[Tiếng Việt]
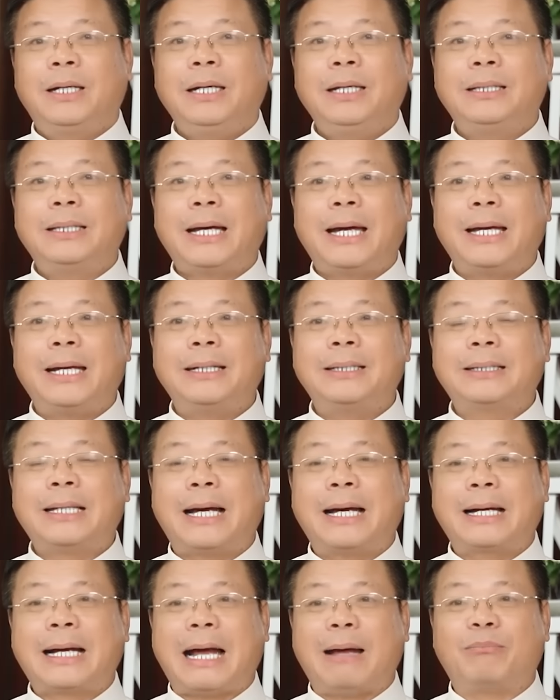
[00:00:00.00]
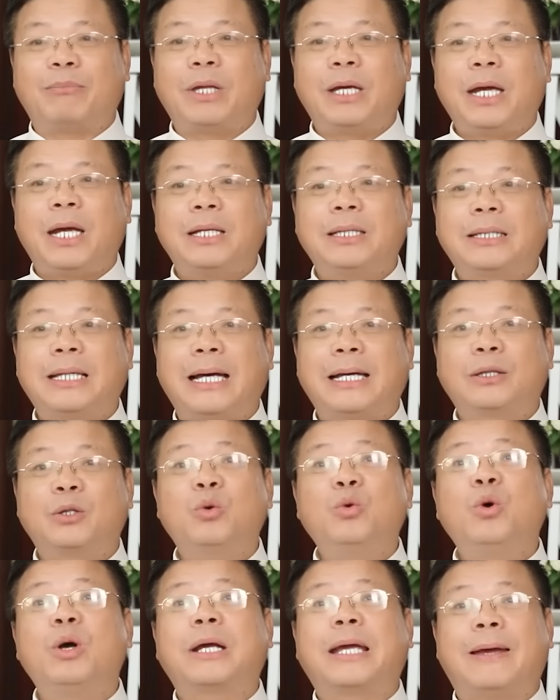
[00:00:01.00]
Khi anh ta cảm thấy anh ta
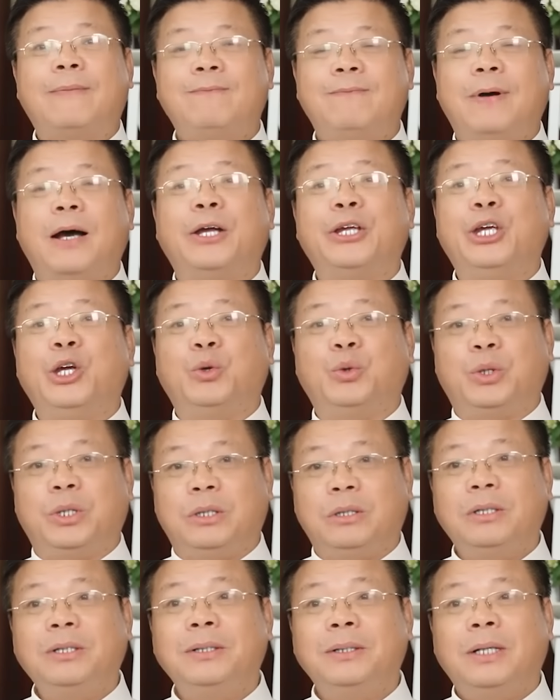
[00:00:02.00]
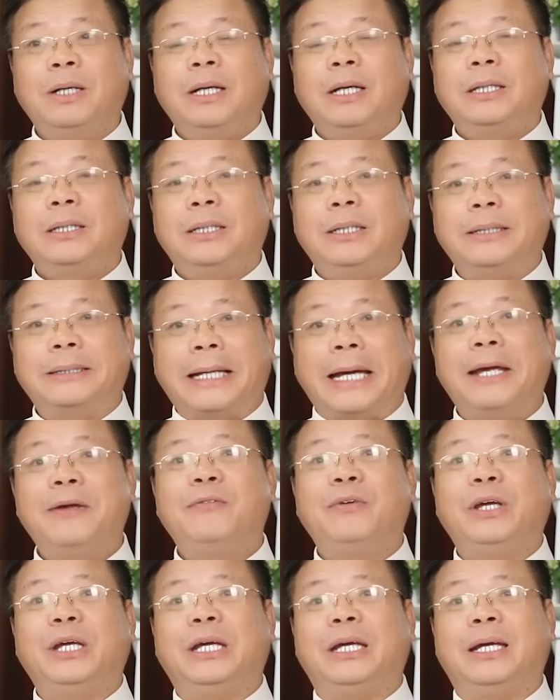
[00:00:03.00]
thua kém vợ nhiều thứ, thì
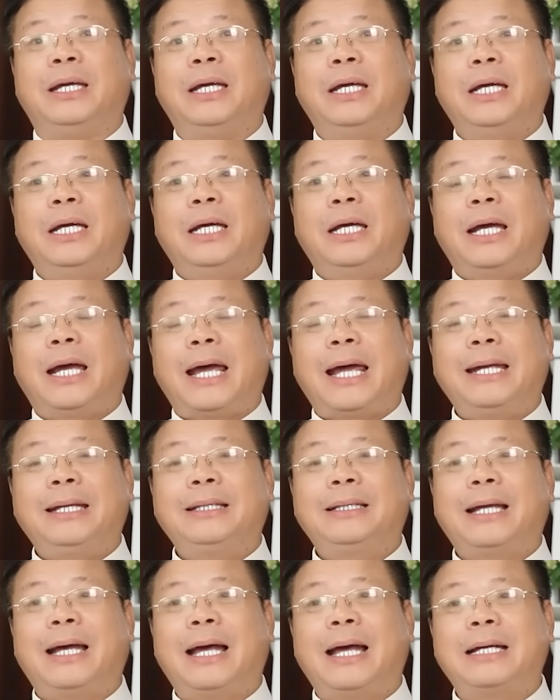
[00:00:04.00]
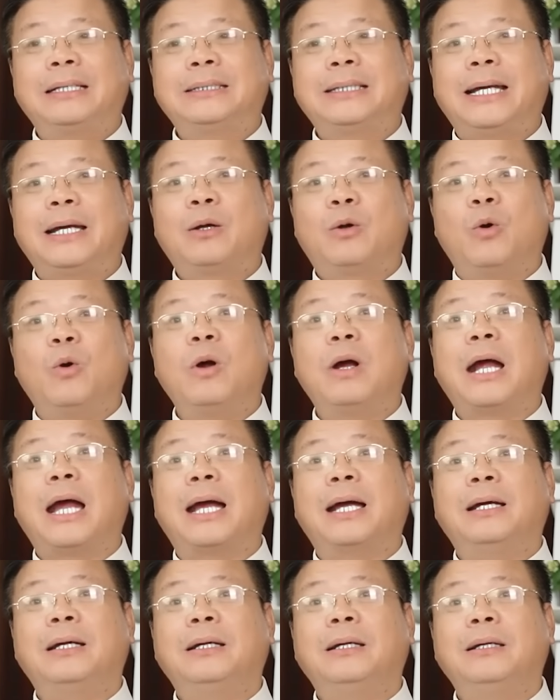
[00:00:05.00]
thay vì anh ta sẽ cố
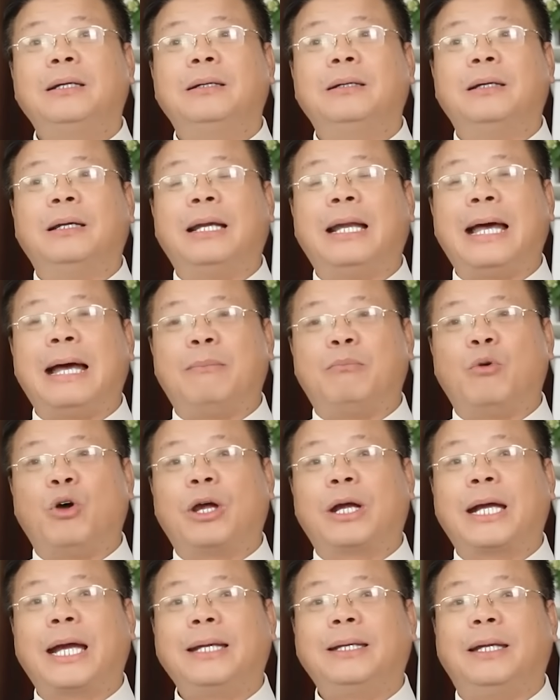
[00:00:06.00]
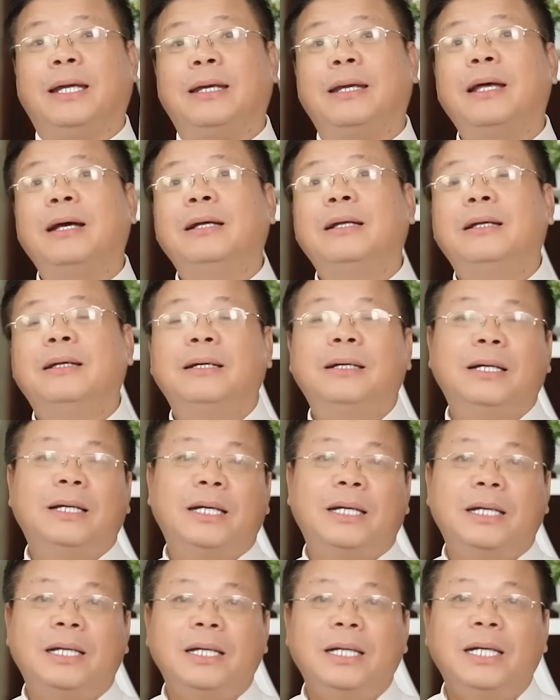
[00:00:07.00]
gắng làm mọi cách để nâng
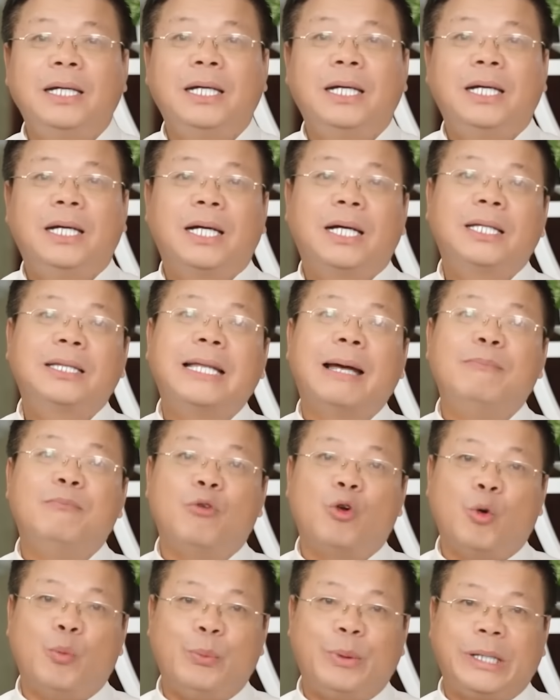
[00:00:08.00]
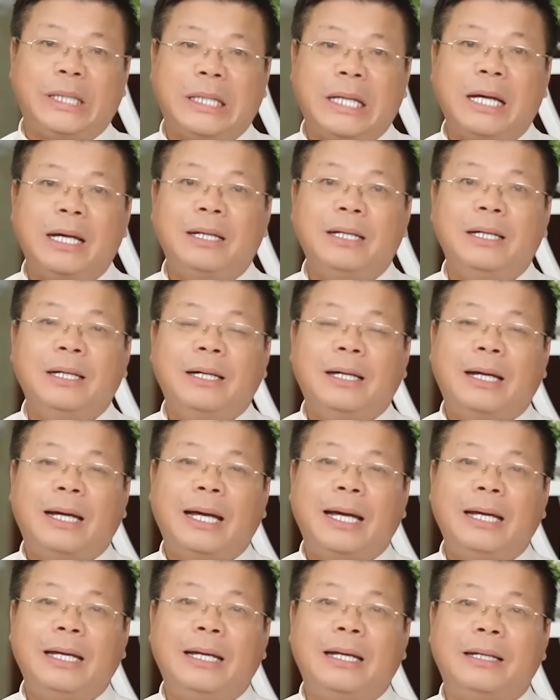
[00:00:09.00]
cái tầm của mình lên,
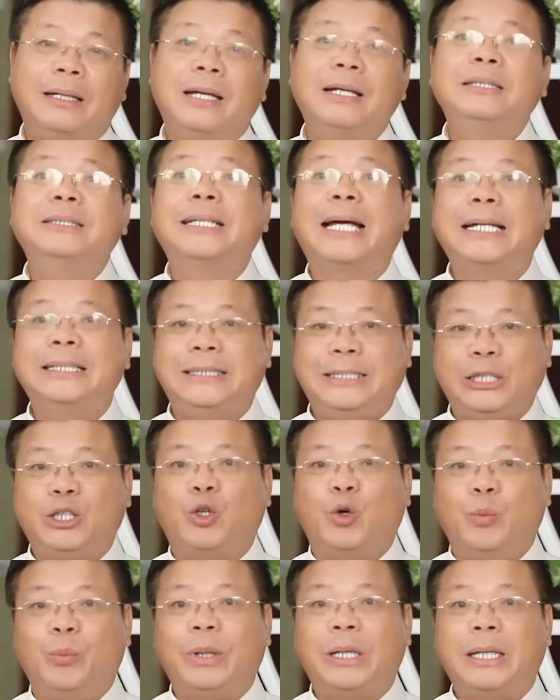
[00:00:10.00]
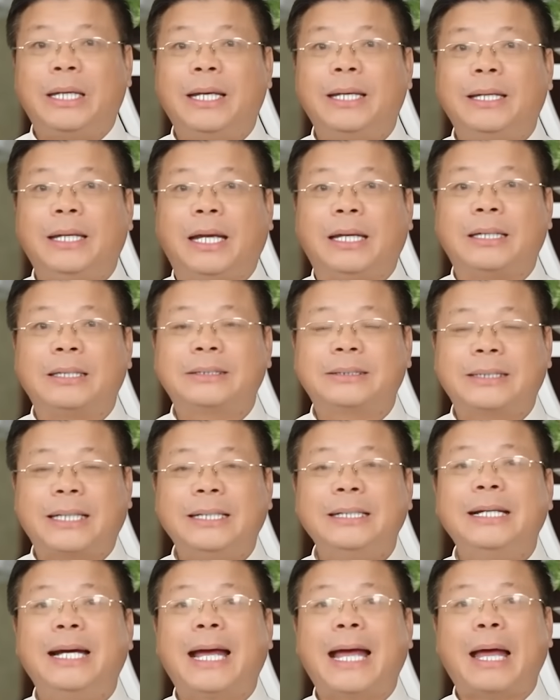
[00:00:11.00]
hay là nâng giá trị của mình lên để
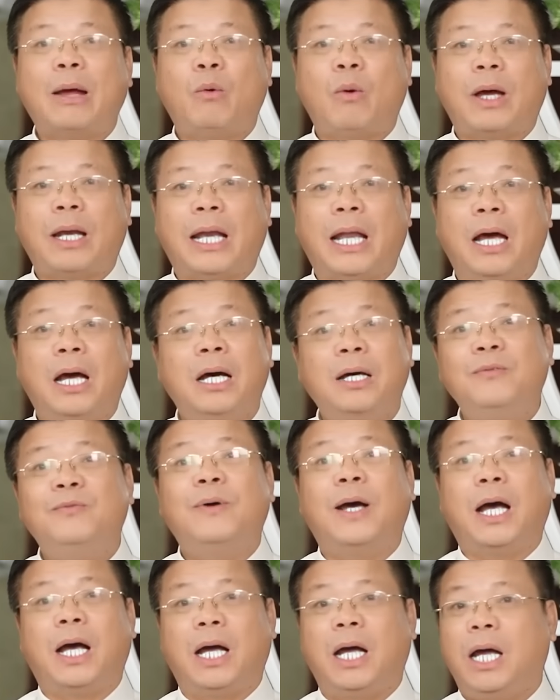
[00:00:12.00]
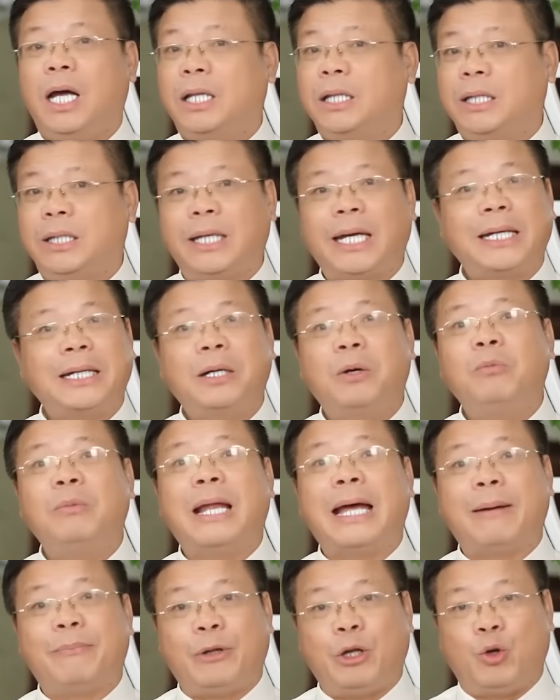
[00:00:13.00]
sánh ngang hoặc là hơn vợ, thì anh không
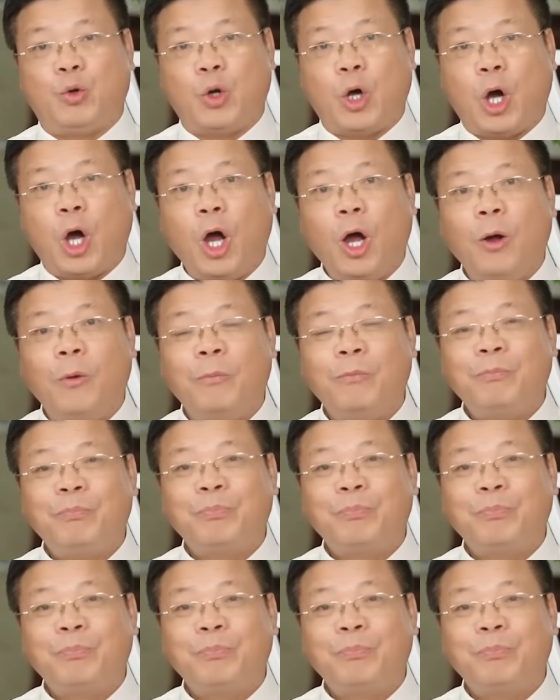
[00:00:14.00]
làm điều đó.